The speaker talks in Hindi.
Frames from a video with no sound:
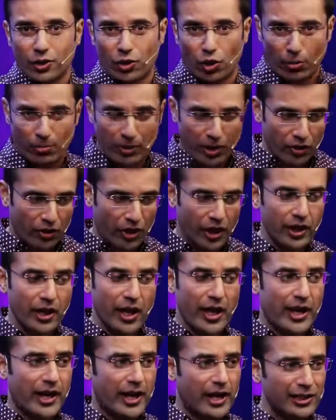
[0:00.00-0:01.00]
टॉप
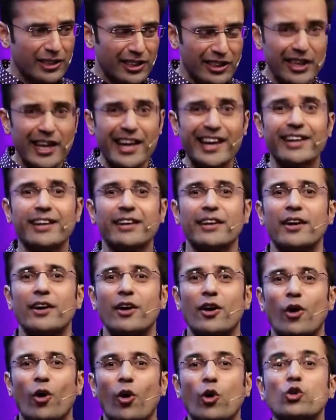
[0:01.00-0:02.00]
हंड्रेड हेल्थ केयर
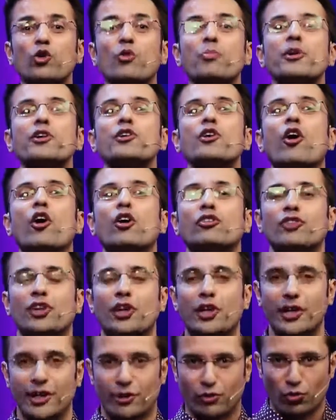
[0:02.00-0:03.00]
ऑन्टरप्रन्योर्स
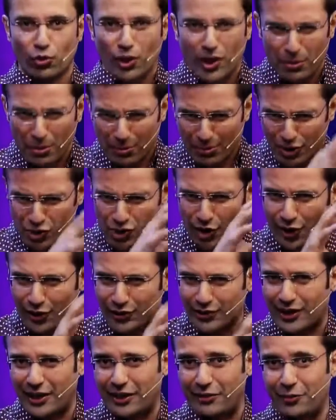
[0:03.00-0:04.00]
इन इंडिया सुनने में भी अच्छा
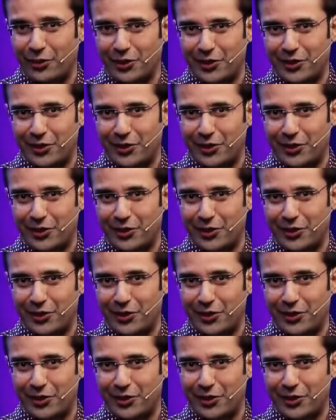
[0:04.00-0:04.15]
लगता है